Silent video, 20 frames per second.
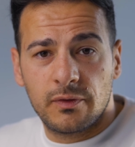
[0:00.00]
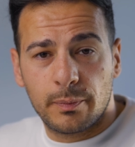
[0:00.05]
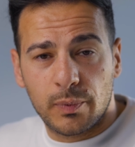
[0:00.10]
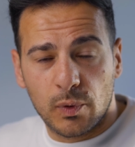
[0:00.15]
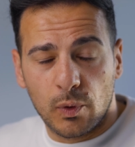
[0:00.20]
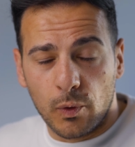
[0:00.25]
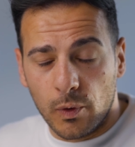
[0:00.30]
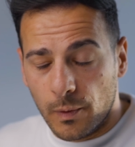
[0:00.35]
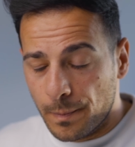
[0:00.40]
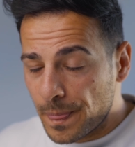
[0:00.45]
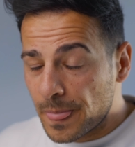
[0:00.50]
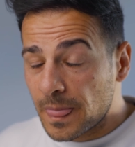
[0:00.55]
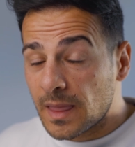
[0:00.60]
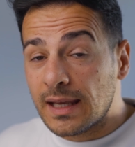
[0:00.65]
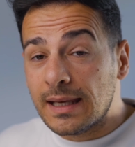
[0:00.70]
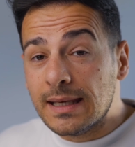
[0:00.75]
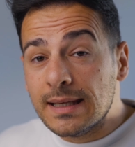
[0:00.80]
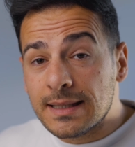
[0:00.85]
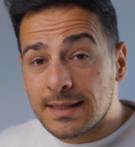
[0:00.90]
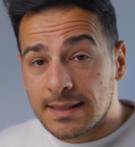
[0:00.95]
Pro
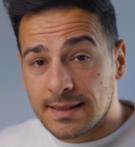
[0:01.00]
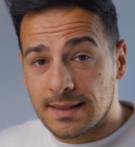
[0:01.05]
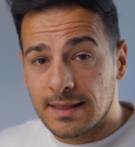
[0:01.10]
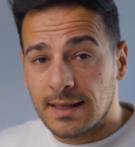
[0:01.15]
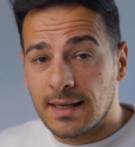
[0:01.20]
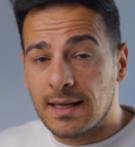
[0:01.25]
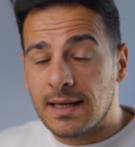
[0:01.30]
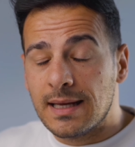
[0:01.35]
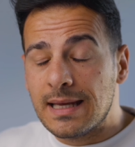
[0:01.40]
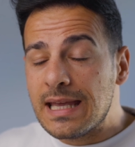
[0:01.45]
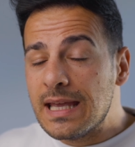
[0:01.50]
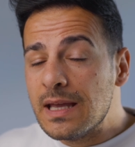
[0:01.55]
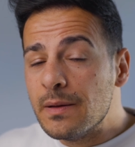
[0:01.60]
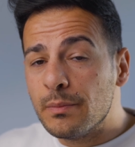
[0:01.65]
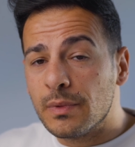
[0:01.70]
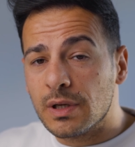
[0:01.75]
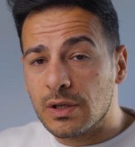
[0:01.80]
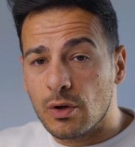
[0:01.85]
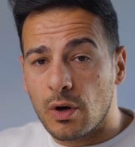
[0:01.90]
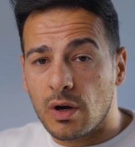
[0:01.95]
ist
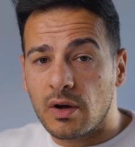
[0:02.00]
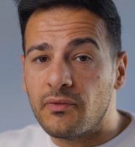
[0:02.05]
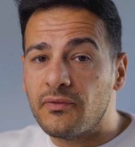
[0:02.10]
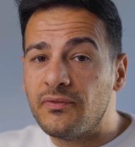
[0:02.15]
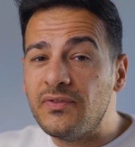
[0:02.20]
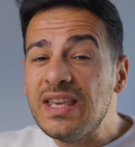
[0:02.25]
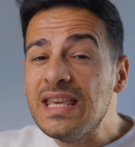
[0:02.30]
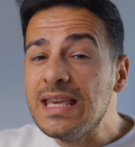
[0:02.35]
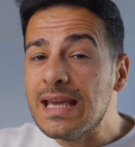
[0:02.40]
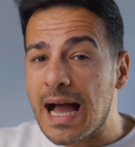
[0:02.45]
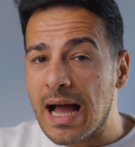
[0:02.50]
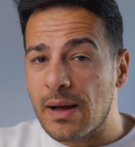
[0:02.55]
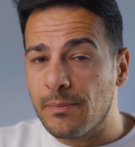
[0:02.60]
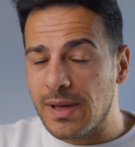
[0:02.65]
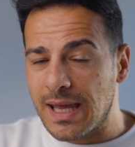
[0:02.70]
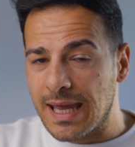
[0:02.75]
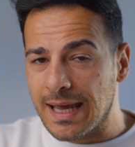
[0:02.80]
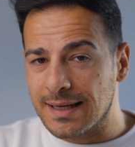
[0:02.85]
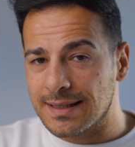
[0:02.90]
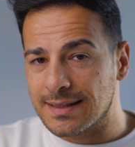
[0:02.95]
immer noch wie am
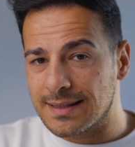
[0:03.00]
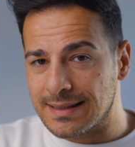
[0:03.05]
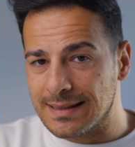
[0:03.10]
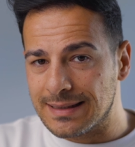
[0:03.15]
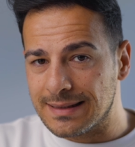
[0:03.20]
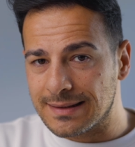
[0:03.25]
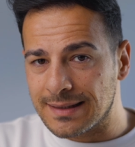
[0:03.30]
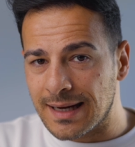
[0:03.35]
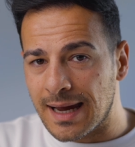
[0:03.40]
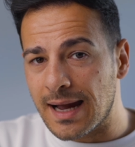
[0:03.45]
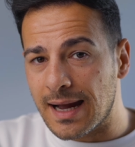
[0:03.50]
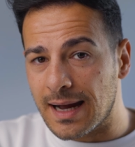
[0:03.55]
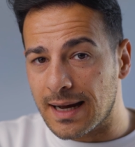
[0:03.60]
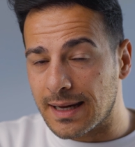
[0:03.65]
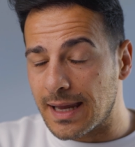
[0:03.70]
ersten Tag.